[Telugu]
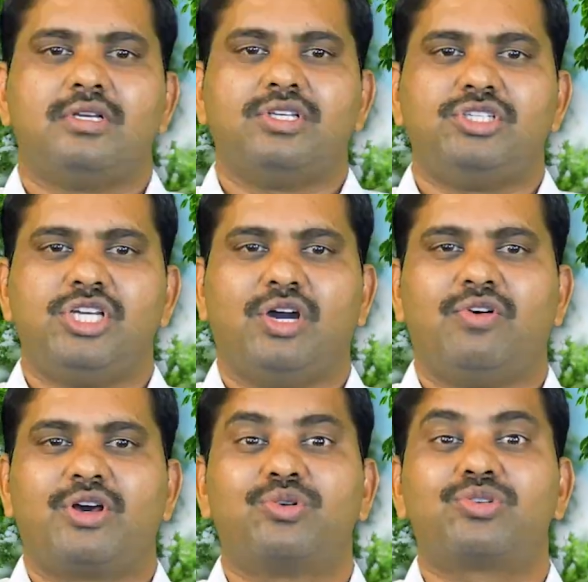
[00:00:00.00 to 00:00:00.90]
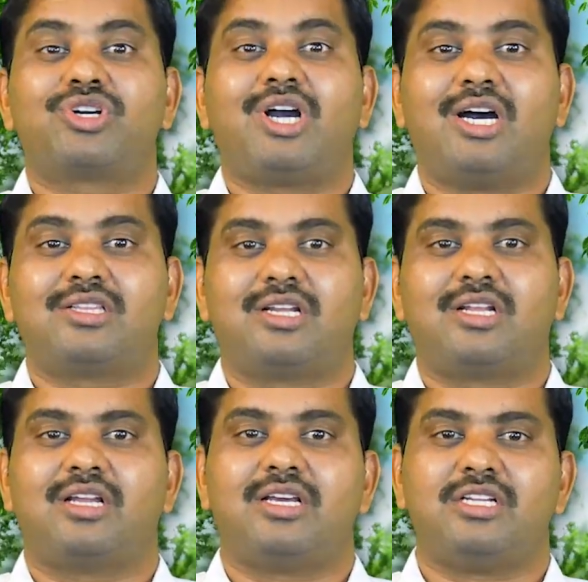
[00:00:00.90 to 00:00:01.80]
ఇది ఎవరు
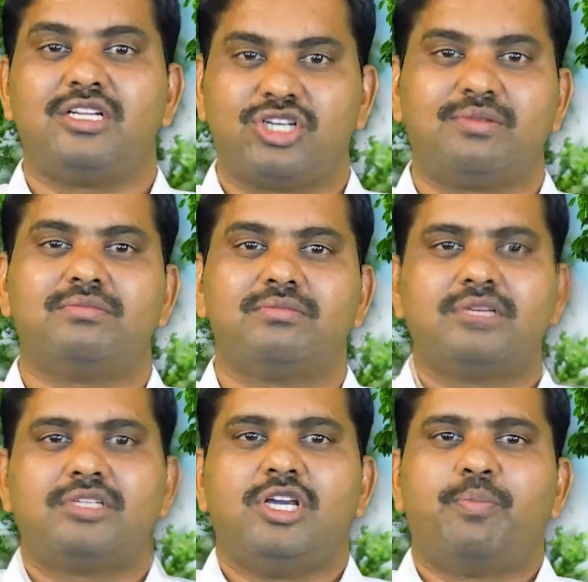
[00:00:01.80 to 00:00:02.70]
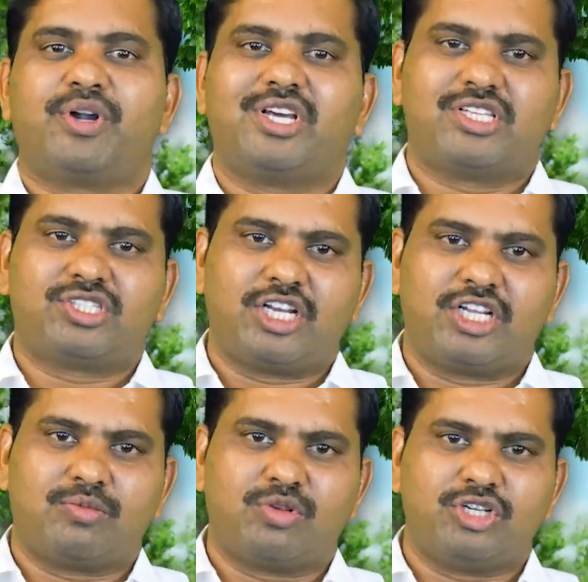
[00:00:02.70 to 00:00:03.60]
కాదనలేని నిజం ఎప్పుడైతే
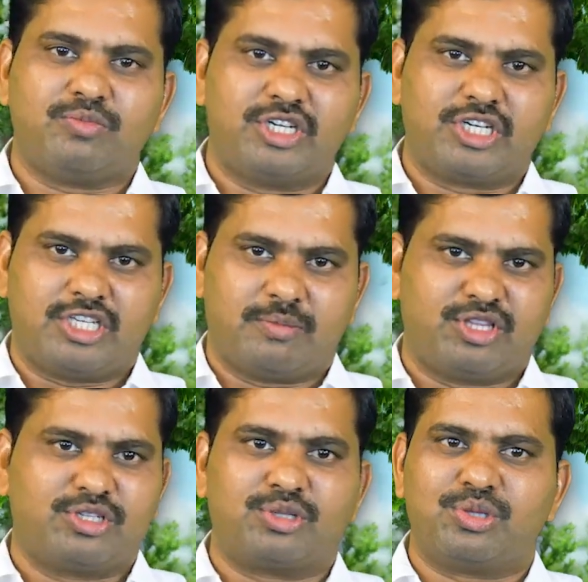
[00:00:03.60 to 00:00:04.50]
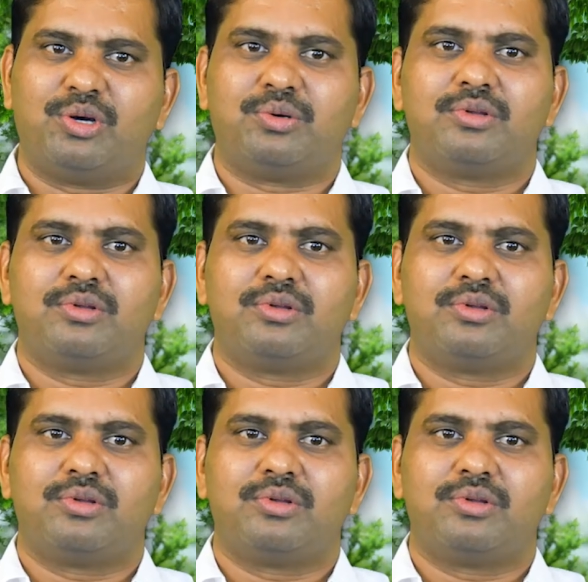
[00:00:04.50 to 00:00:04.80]
శరీరంలో ఇమ్యూనిటీ దెబ్బతింటుందో